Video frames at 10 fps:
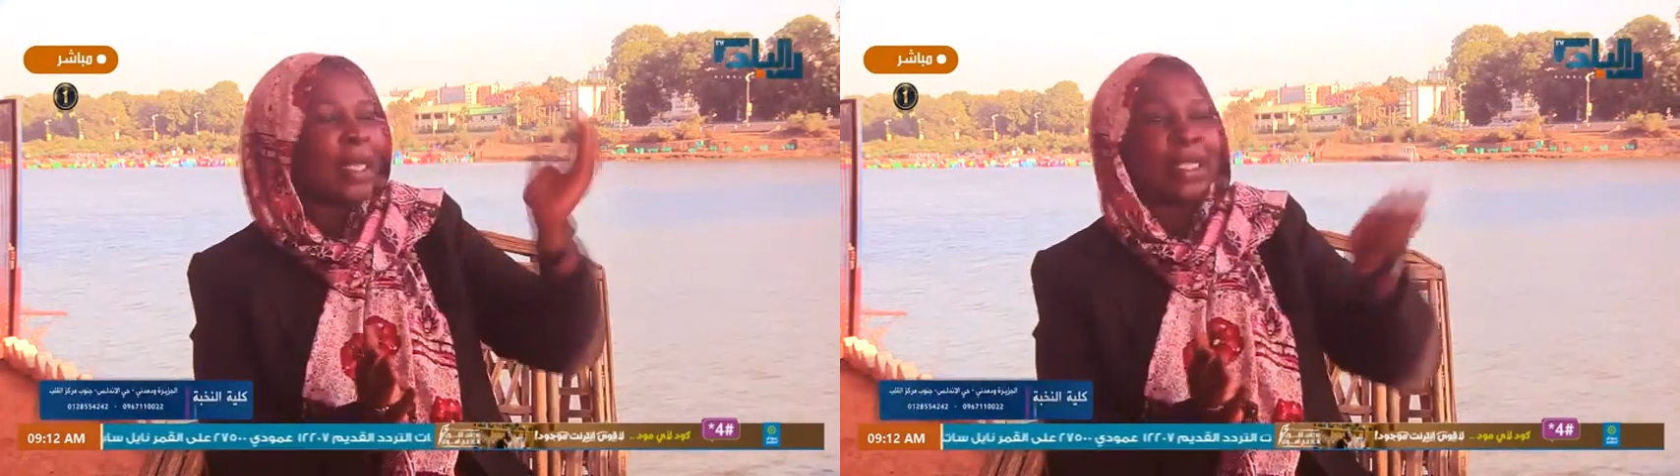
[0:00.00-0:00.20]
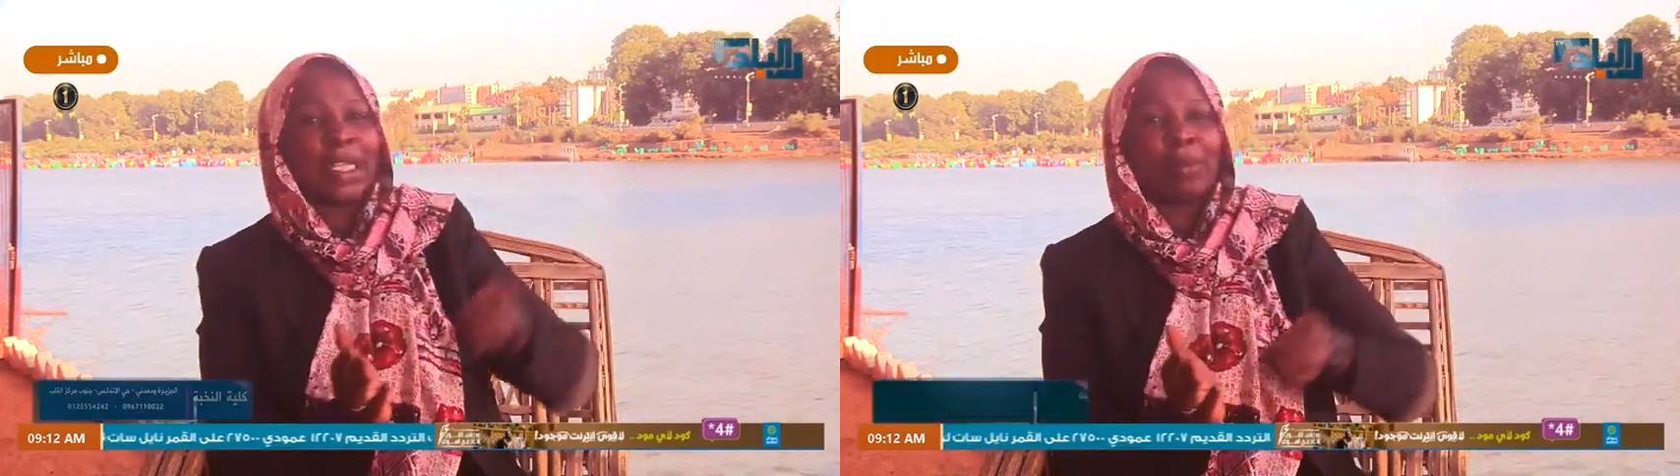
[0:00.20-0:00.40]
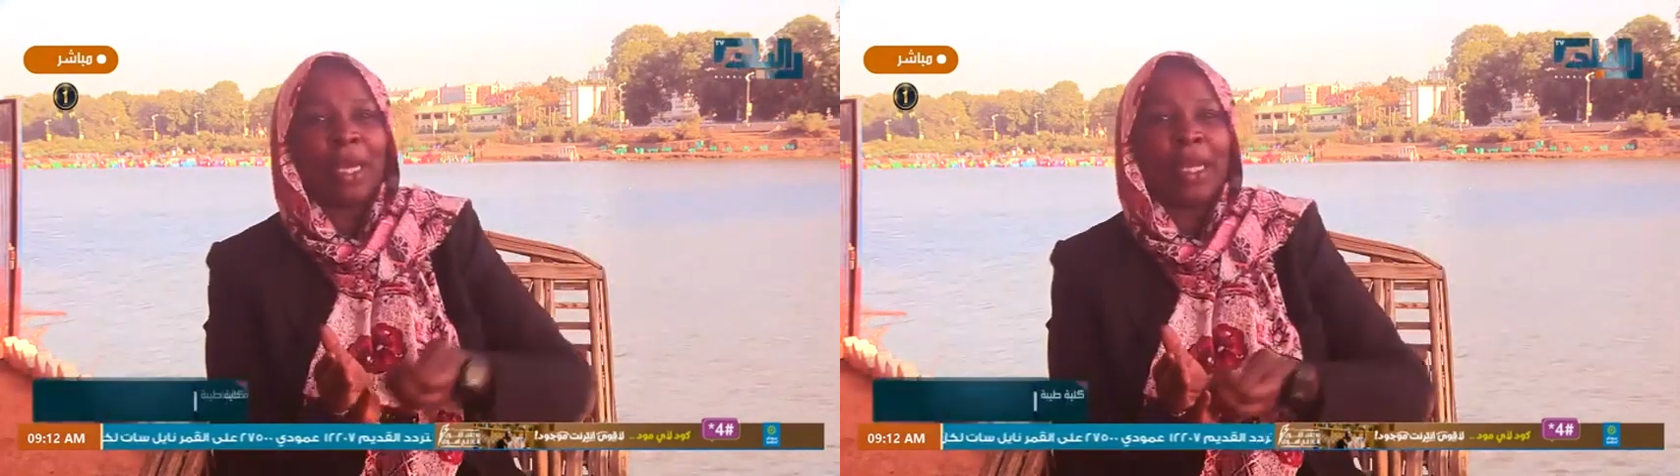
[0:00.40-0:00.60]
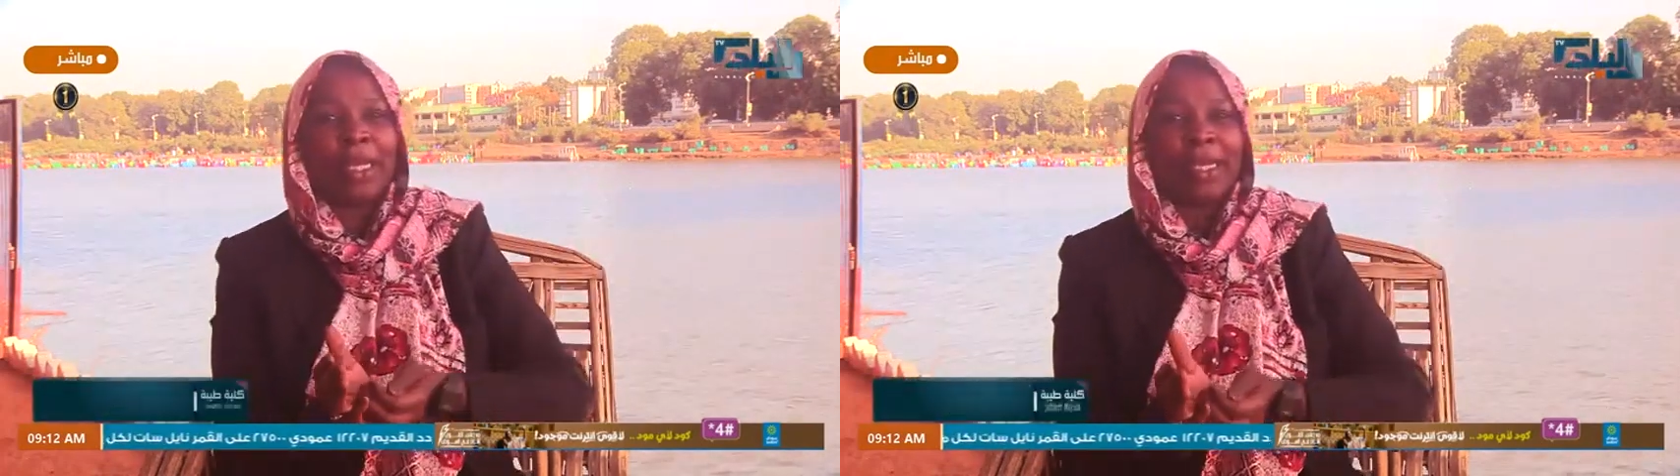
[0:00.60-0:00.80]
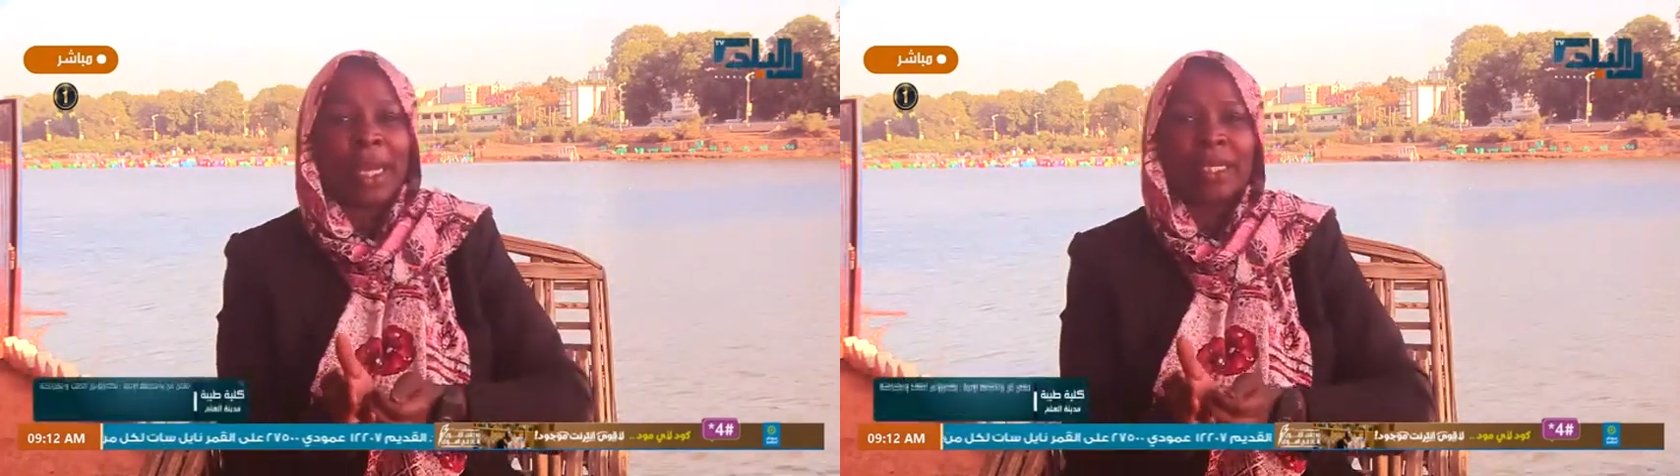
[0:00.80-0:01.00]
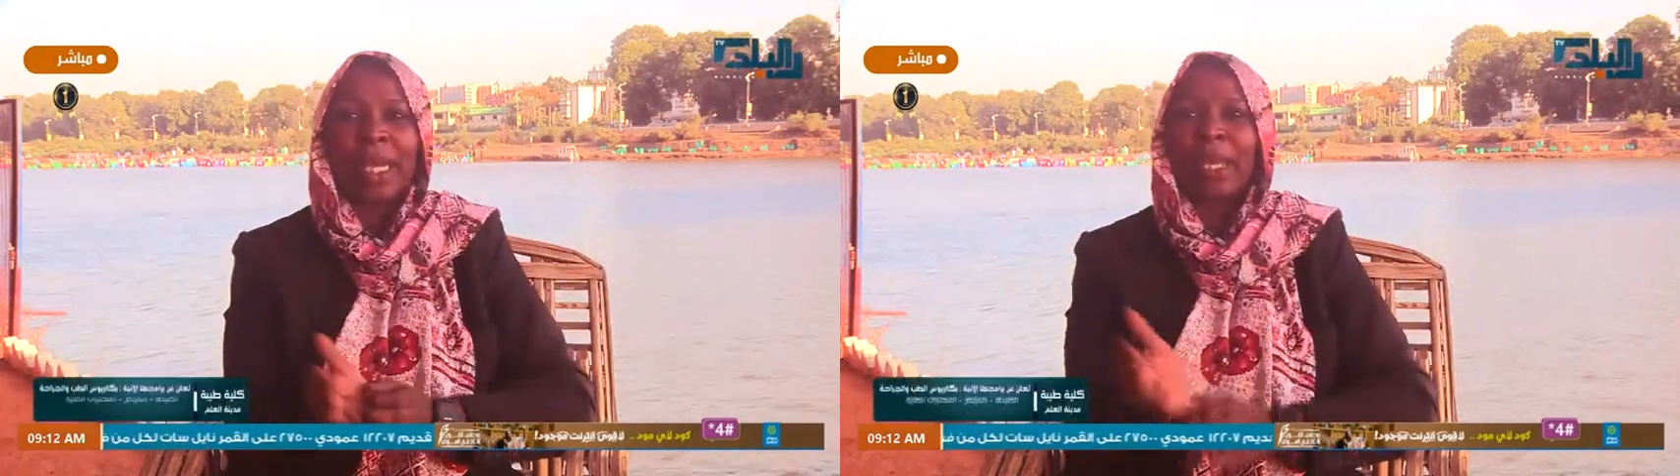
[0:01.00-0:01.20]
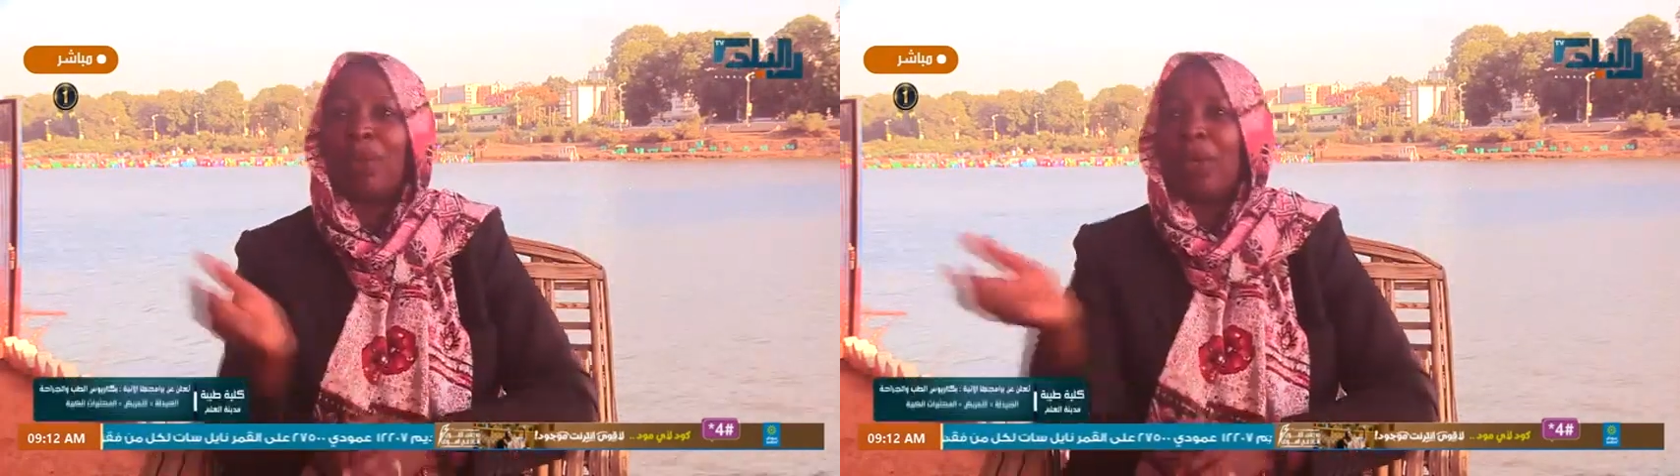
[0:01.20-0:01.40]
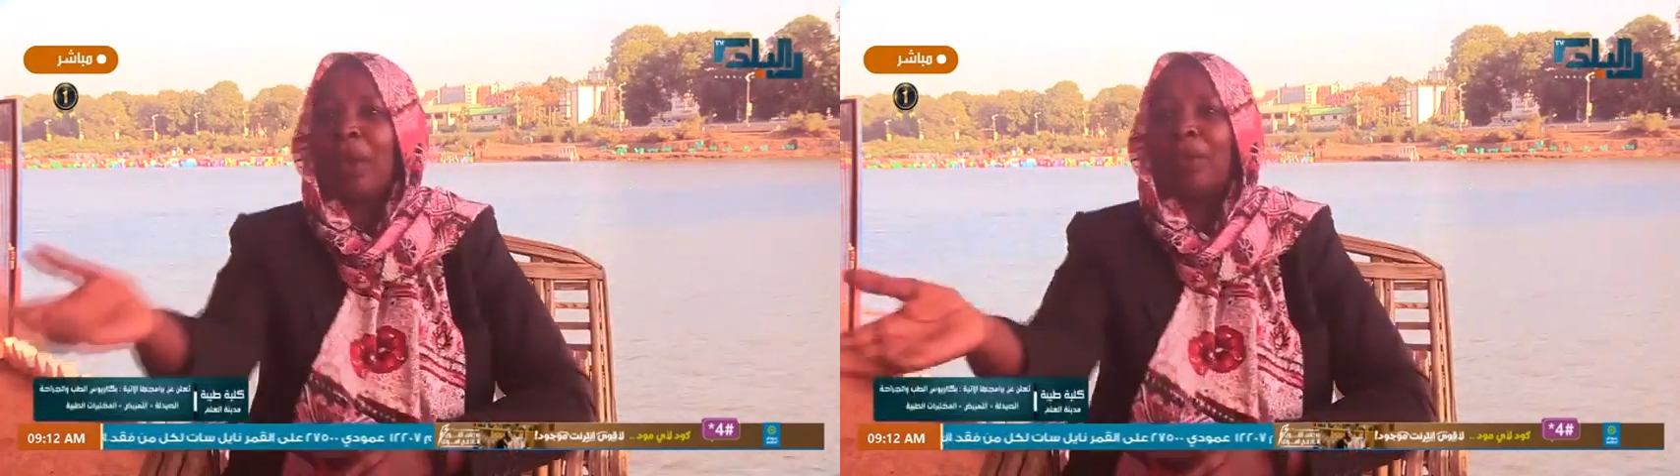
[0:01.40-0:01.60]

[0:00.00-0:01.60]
ينزل من الإجازة يقول له